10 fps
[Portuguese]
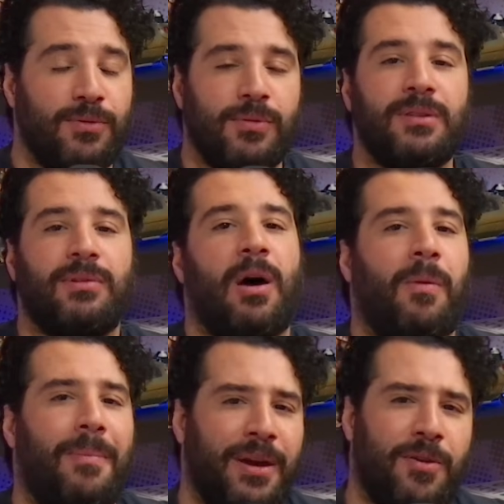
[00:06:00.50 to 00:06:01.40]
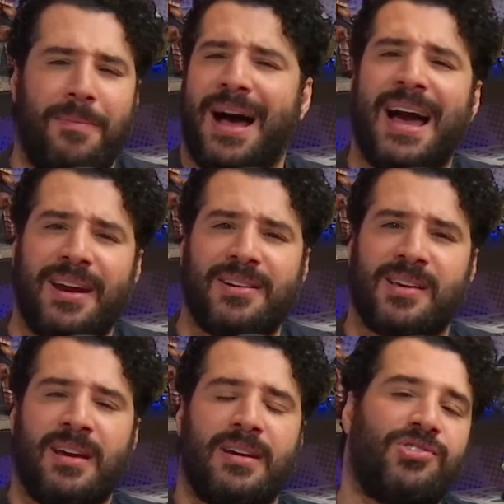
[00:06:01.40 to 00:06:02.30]
incluindo lá o Michael
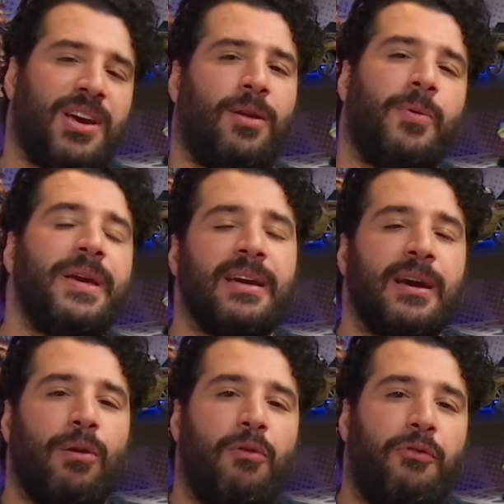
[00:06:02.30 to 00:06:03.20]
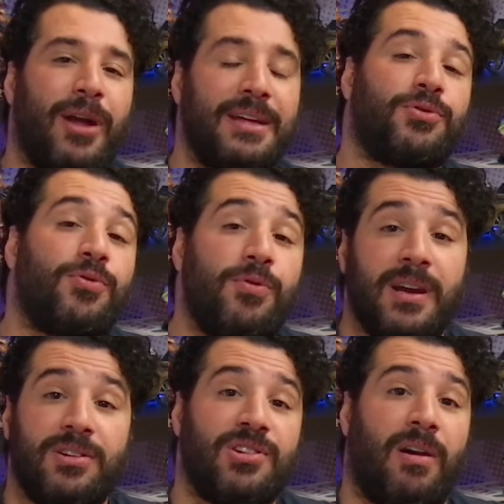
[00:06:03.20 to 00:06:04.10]
Myers de Halloween, o Fred
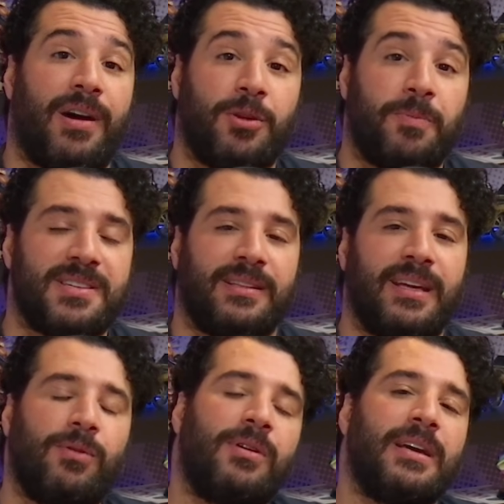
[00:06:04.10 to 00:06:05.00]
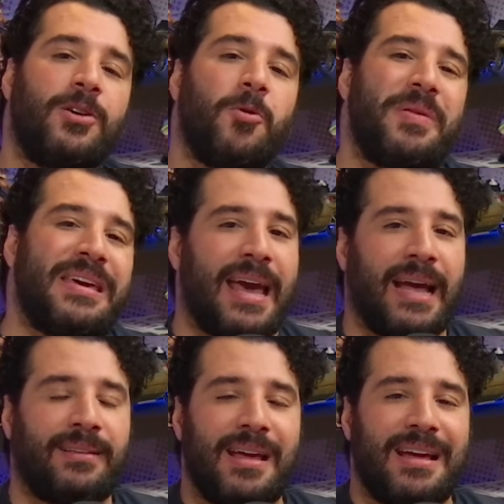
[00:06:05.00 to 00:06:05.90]
Krueger de A Hora do Pesadelo e o
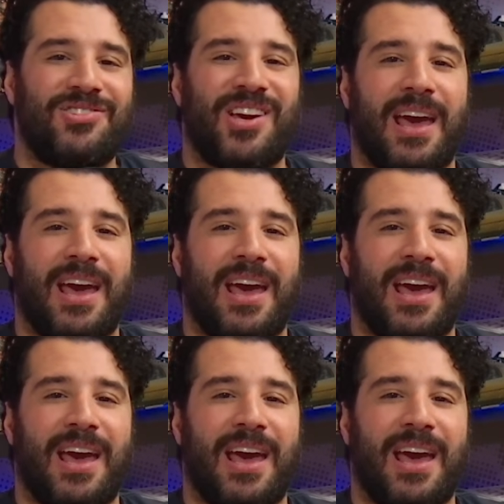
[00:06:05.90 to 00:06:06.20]
Pinhead de